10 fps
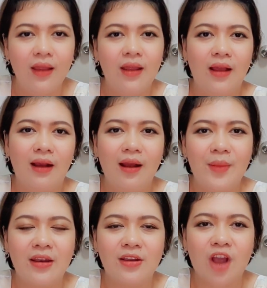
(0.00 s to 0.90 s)
เออมั
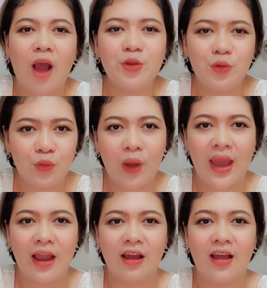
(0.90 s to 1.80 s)
นชอบอยู่ด้วย
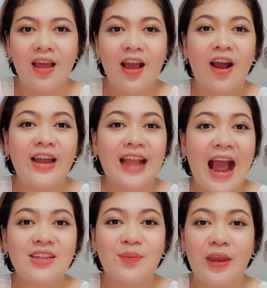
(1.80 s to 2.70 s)
แล้วก็ค่อนข้าง
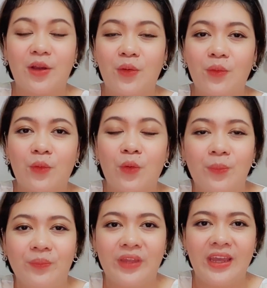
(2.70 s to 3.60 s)
จะเป็นกลุ่ม
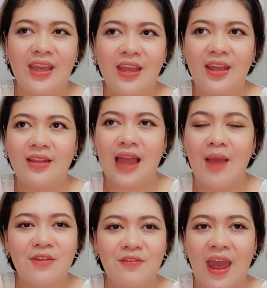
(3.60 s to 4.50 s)
ที่ถ้า
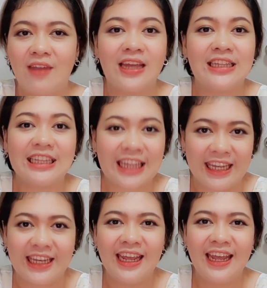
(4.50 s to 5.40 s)
มีแฟนแฟนจะติด
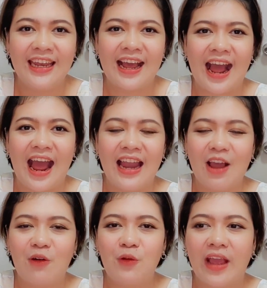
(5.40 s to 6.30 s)
นะคะแล้ว
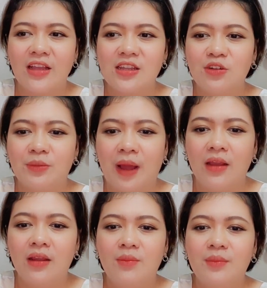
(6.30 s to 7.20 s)
คุณเองก็จะรู้สึกว่า
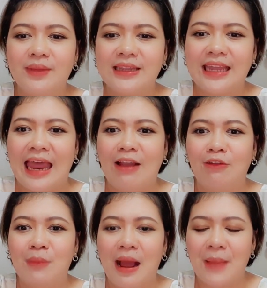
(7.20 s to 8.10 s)
มึงมาติดอะไรเรา
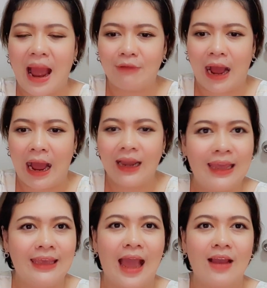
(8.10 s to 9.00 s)
มากมายวะอะไร
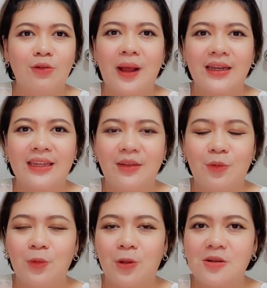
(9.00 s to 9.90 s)
เงี้ยหรือบางที
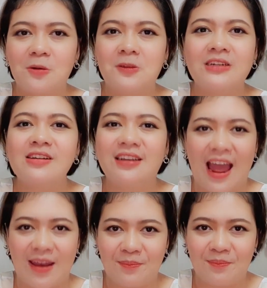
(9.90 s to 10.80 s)
คุณก็จะรู้สึกอึด
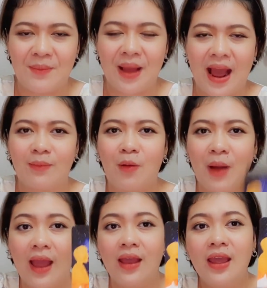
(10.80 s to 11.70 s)
อัดไปบ้างเพราะว่า
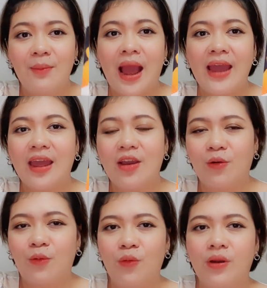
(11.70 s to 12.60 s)
ภายในของ
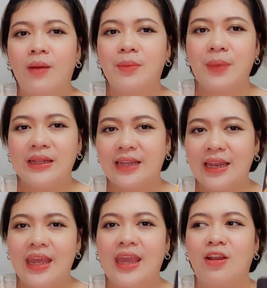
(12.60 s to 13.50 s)
คุณอ่ะมันเป็นเส
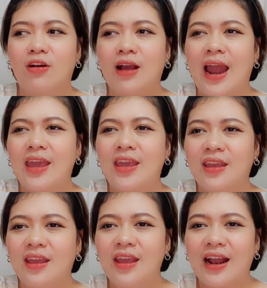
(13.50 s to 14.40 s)
น่ห์เนาะใคร
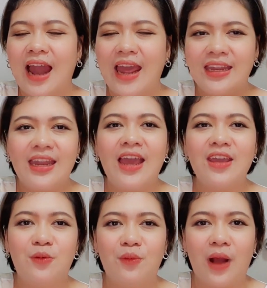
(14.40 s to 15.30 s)
ใครที่ได้อ
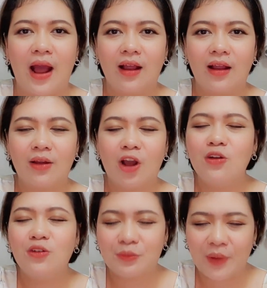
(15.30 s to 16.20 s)
ยู่อ่ะก็
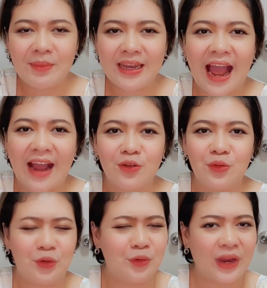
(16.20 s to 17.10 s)
รู้สึกว่ามันอยากอยู่
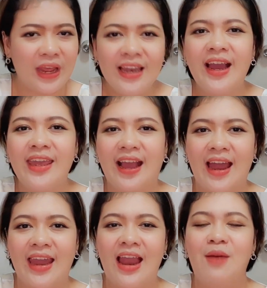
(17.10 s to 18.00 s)
อยู่เรื่อยๆอย่างนั้
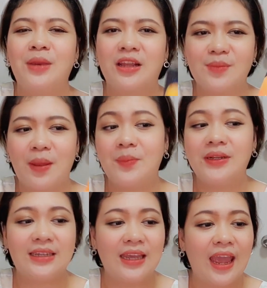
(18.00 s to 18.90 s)
นนะแล้วมันก็จะเป็นพื้น
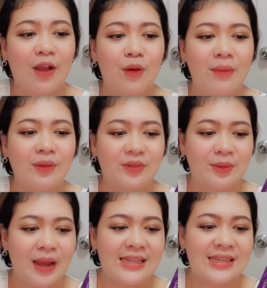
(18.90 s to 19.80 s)
ที่แห่งความแบบสบายใจ